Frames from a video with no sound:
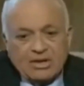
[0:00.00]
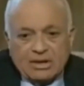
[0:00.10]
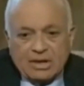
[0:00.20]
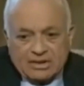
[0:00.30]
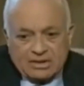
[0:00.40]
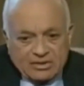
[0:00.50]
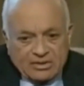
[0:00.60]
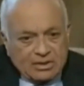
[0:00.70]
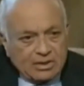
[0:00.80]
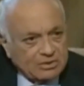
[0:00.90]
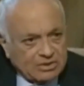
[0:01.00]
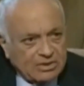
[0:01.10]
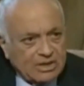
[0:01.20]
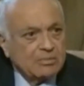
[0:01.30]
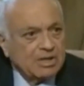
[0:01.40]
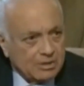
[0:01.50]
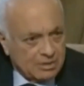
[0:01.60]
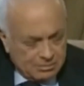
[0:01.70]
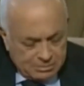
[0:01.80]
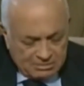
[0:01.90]
الطريق التي تصلني تصلني
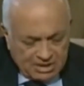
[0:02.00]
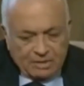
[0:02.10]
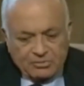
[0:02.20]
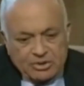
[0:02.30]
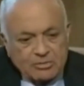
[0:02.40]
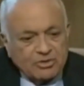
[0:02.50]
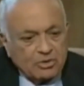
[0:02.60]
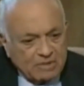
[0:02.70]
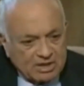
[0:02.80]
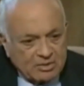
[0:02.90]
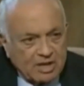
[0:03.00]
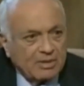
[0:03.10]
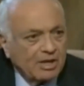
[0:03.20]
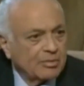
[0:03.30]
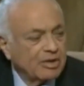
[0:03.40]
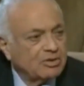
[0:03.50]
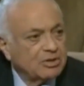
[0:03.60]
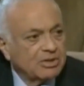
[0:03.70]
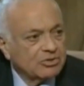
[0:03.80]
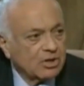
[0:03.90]
من مكتب في دمشق مكتب الجبهه العربيه
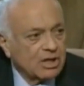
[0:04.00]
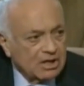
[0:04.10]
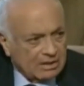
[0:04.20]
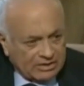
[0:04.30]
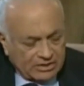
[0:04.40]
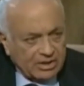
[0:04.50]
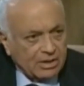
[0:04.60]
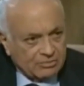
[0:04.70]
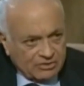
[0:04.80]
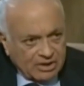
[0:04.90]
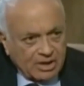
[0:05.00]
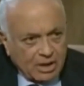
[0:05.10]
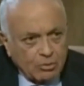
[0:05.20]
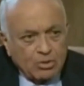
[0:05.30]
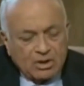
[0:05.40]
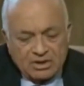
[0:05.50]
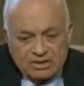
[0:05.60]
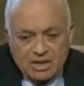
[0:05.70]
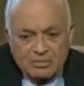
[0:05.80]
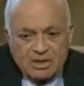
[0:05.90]
في دمشق عن طريق الفريق اول
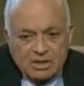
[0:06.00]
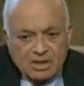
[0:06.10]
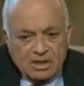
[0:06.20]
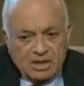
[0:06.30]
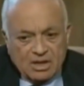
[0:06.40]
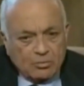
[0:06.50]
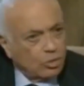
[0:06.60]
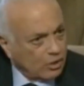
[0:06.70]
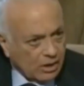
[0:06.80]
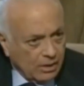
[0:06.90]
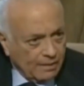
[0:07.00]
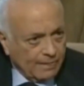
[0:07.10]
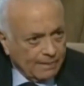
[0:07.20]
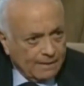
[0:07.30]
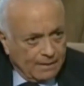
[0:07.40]
الدابي آه، مقلقه.